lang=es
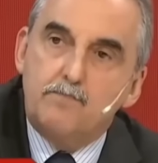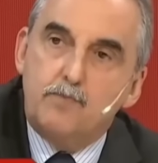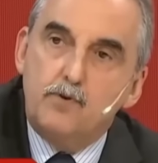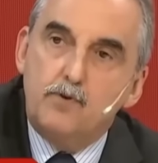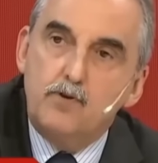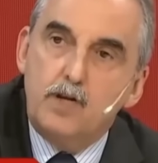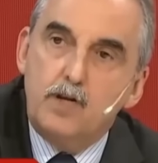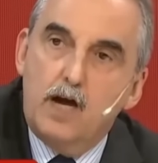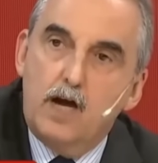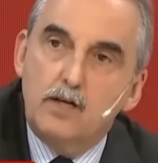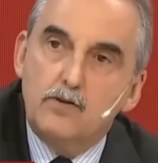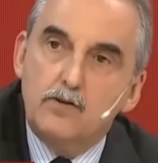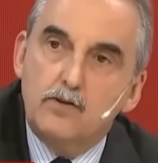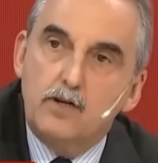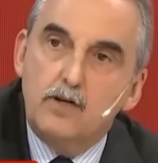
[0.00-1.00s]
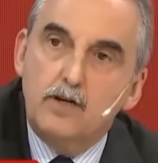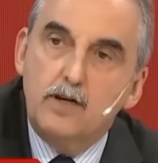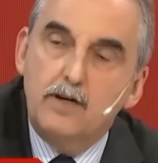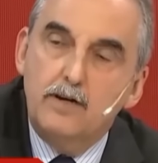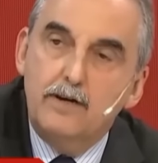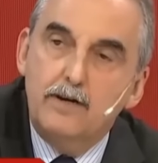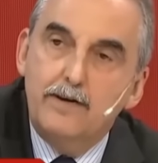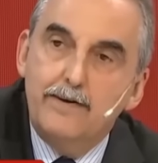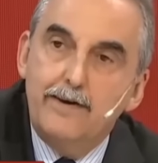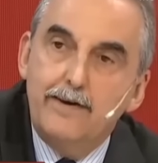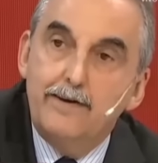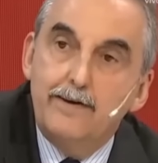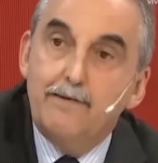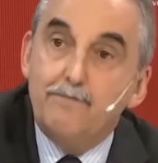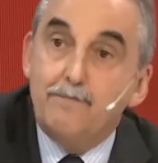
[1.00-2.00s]
me envía a su economista, que es
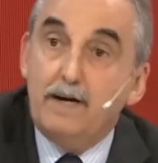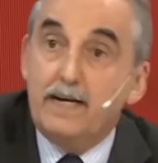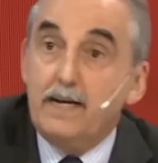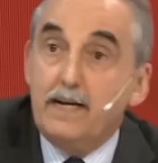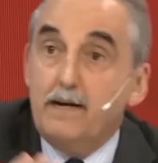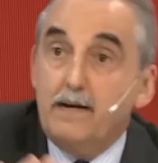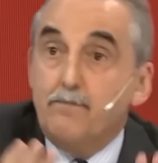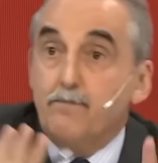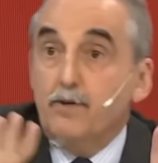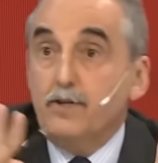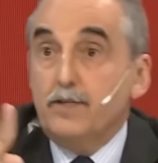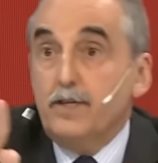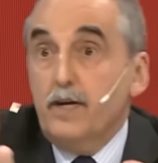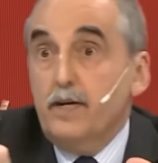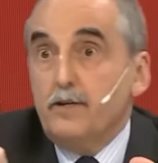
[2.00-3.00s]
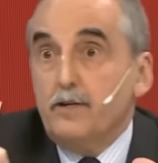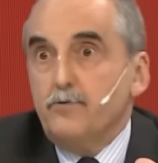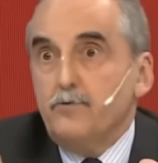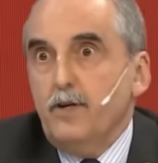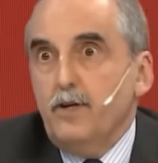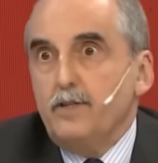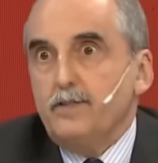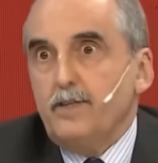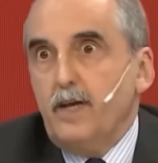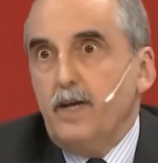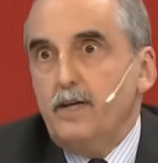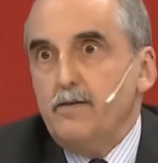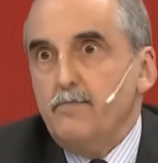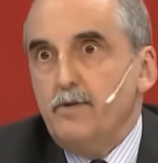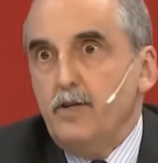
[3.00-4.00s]
Guillermo Nielsen, de ninguna manera hubiese
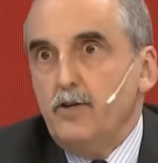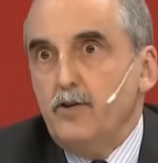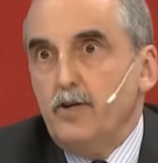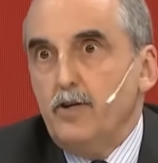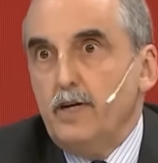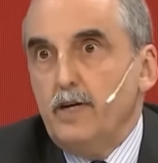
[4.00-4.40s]
avalado eso.